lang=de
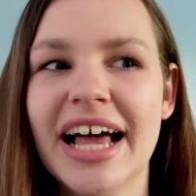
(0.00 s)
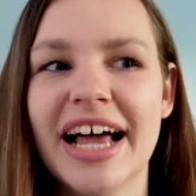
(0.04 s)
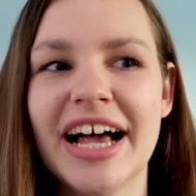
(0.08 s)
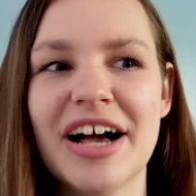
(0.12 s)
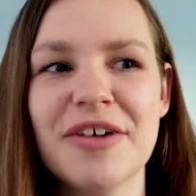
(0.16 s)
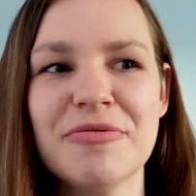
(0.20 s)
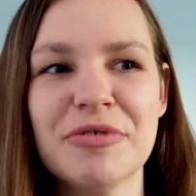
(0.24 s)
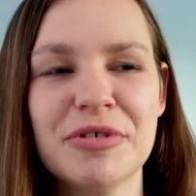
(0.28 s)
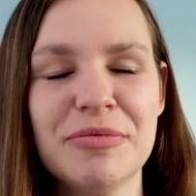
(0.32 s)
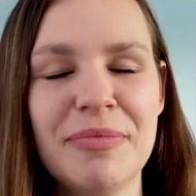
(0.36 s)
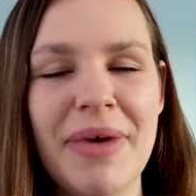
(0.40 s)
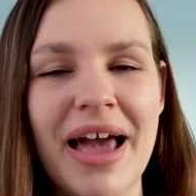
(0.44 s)

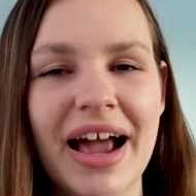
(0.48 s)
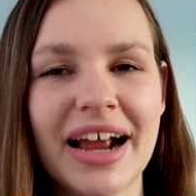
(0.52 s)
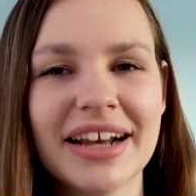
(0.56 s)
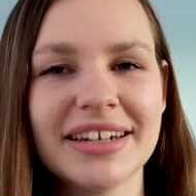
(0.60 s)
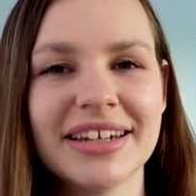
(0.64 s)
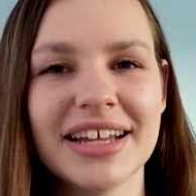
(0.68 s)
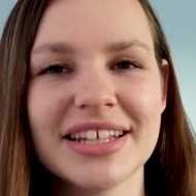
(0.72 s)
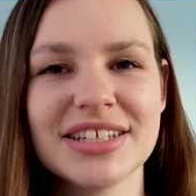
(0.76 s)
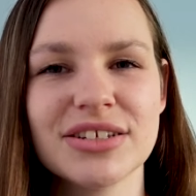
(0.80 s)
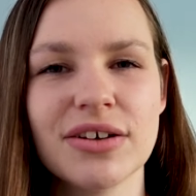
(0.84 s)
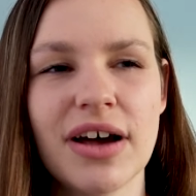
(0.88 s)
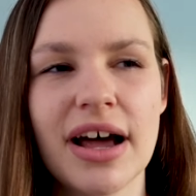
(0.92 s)
Ähm, und
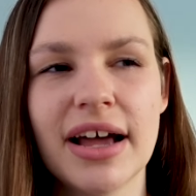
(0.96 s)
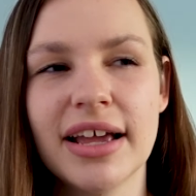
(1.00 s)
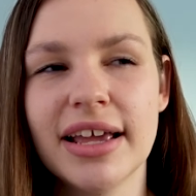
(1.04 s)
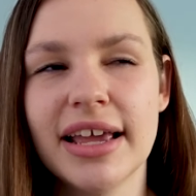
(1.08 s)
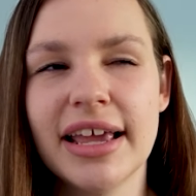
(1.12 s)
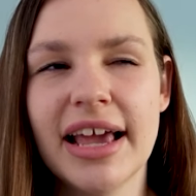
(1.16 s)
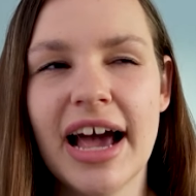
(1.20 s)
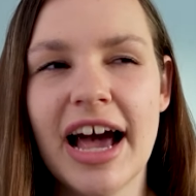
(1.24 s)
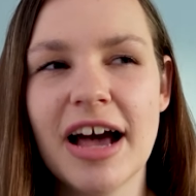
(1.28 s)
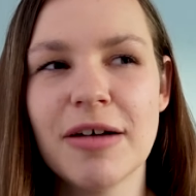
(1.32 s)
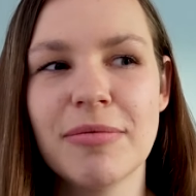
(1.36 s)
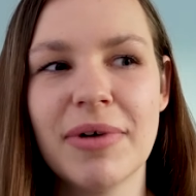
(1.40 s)
merken dann so,
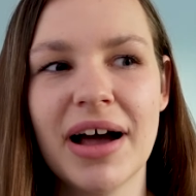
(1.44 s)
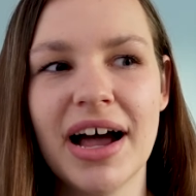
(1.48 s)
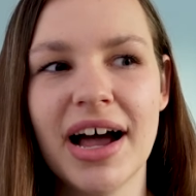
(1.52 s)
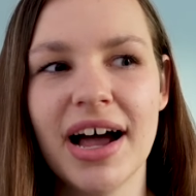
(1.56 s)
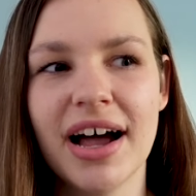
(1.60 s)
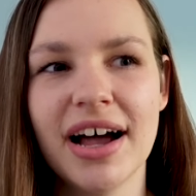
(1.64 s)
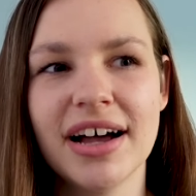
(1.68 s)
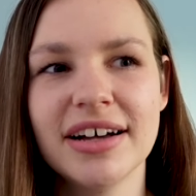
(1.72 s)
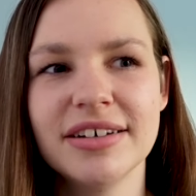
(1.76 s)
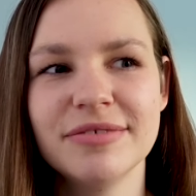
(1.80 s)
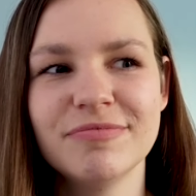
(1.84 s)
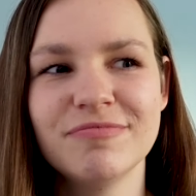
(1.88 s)
ja,
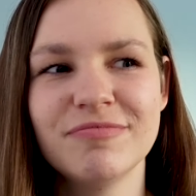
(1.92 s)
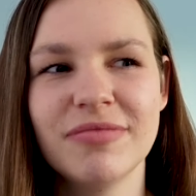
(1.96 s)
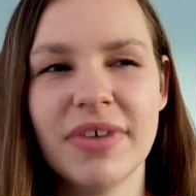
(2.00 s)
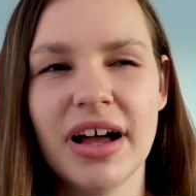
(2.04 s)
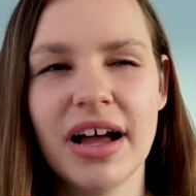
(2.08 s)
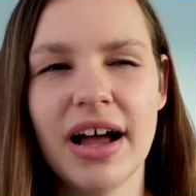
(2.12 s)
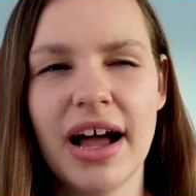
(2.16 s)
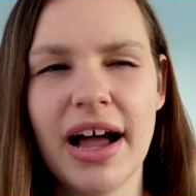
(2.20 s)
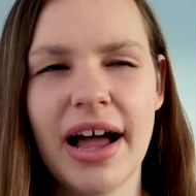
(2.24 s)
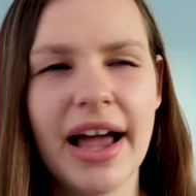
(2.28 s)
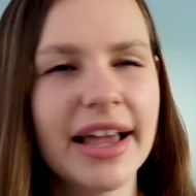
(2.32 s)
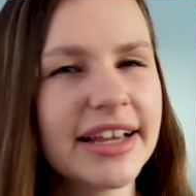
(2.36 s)
aber
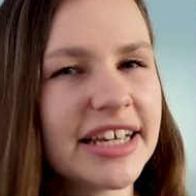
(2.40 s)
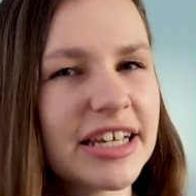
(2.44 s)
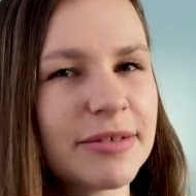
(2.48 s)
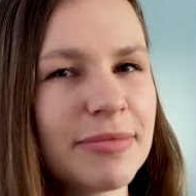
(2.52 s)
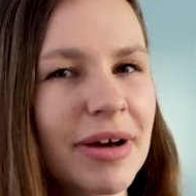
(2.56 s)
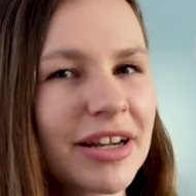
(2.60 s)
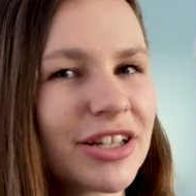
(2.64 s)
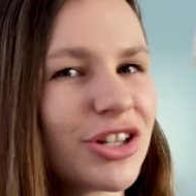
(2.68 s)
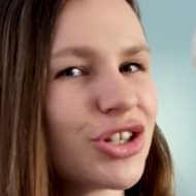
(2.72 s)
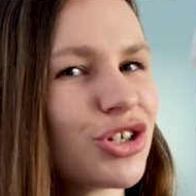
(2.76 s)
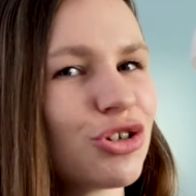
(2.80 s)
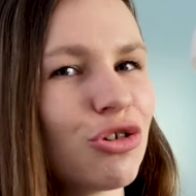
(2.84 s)
eigentlich
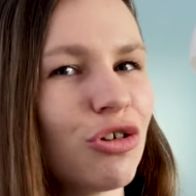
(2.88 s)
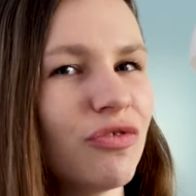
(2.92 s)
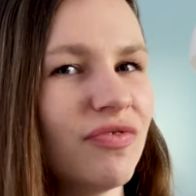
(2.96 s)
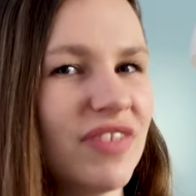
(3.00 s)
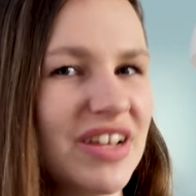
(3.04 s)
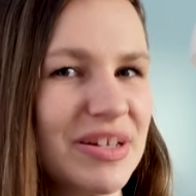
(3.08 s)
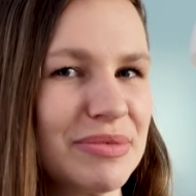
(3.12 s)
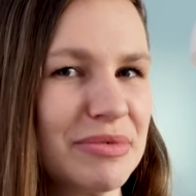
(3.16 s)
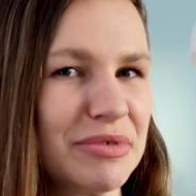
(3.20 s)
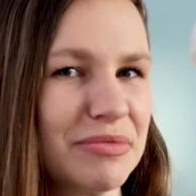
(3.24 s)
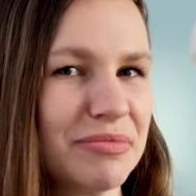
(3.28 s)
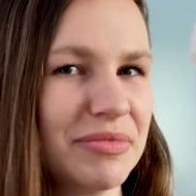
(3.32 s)
macht das schon
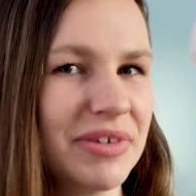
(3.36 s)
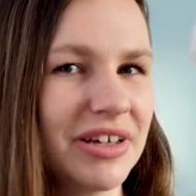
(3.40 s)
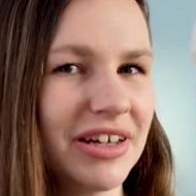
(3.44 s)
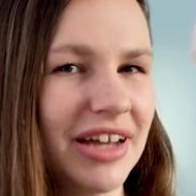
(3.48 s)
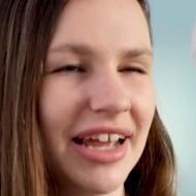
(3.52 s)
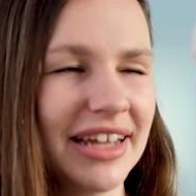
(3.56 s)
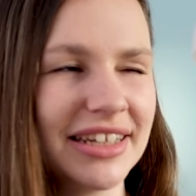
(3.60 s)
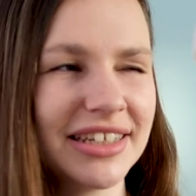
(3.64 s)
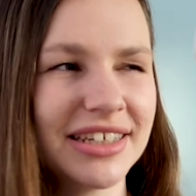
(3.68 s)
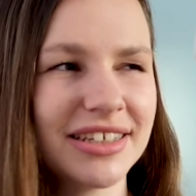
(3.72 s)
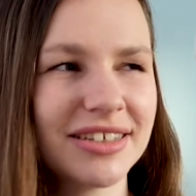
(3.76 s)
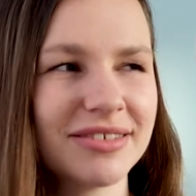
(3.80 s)
was mit
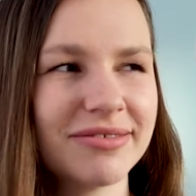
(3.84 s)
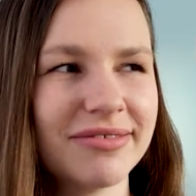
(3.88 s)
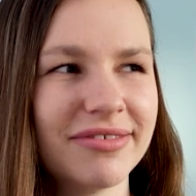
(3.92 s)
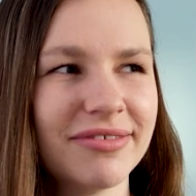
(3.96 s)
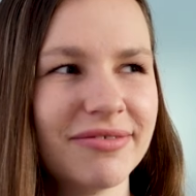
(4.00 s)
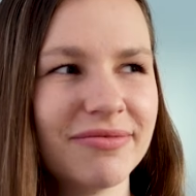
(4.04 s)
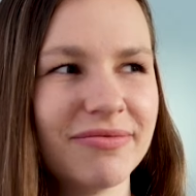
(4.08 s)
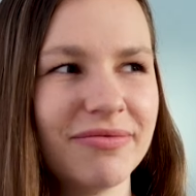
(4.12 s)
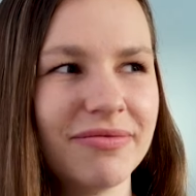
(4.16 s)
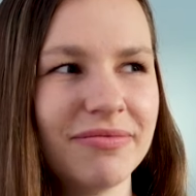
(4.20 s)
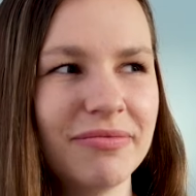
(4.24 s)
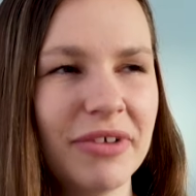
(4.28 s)
mir. Eigentlich
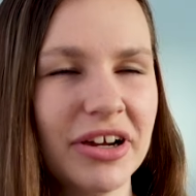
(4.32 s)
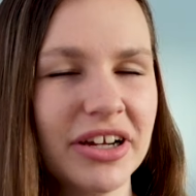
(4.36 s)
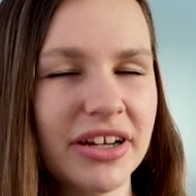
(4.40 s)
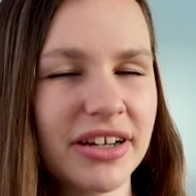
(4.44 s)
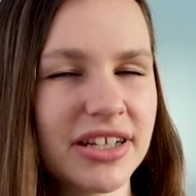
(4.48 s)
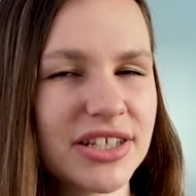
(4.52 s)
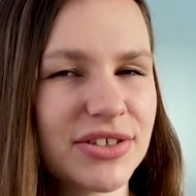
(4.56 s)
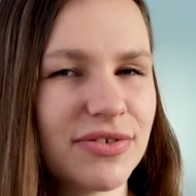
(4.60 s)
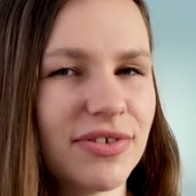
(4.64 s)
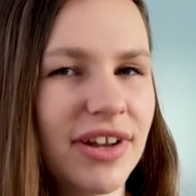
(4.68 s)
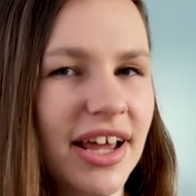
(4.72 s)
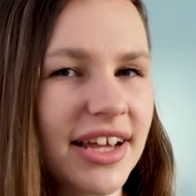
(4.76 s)
möchte
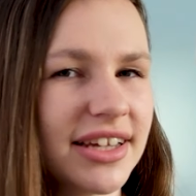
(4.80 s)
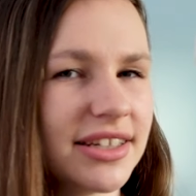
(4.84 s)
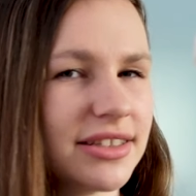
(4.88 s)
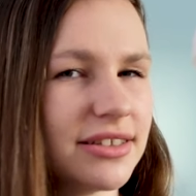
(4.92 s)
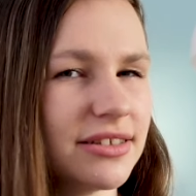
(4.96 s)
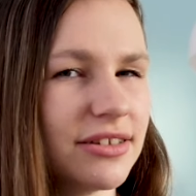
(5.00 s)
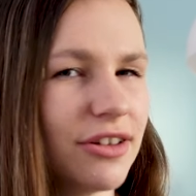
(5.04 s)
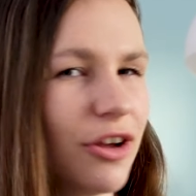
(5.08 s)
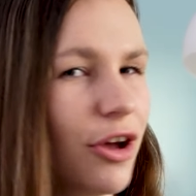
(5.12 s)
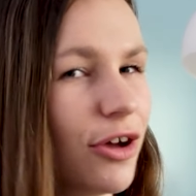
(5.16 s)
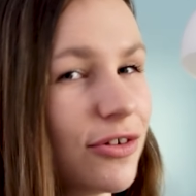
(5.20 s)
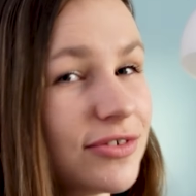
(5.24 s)
ich das
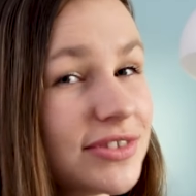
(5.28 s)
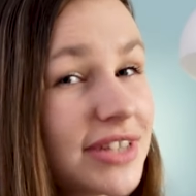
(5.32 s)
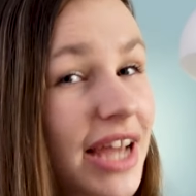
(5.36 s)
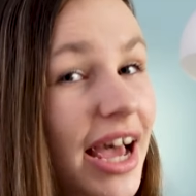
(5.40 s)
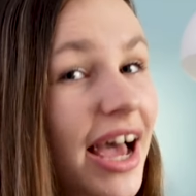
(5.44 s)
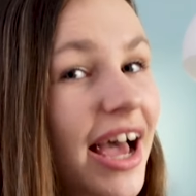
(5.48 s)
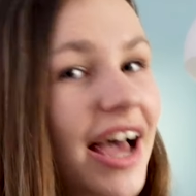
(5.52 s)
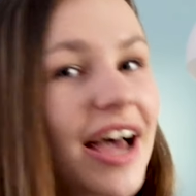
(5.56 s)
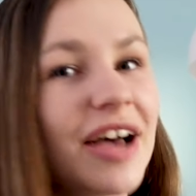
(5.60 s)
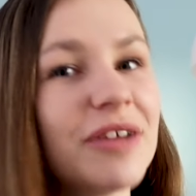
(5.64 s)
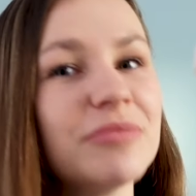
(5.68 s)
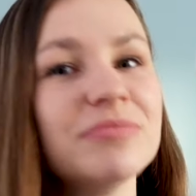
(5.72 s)
vielleicht öfter
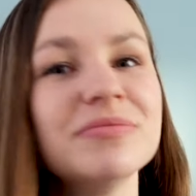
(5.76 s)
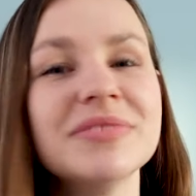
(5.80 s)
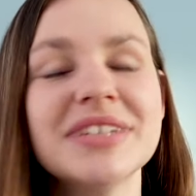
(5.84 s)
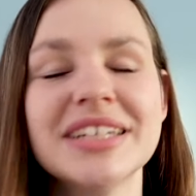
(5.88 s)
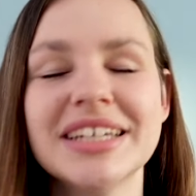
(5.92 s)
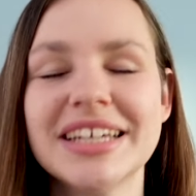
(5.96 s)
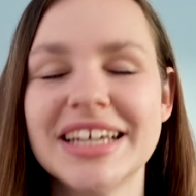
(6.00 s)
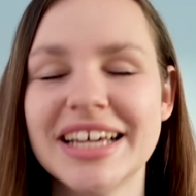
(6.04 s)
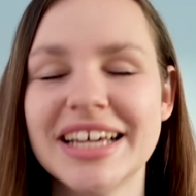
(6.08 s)
haben.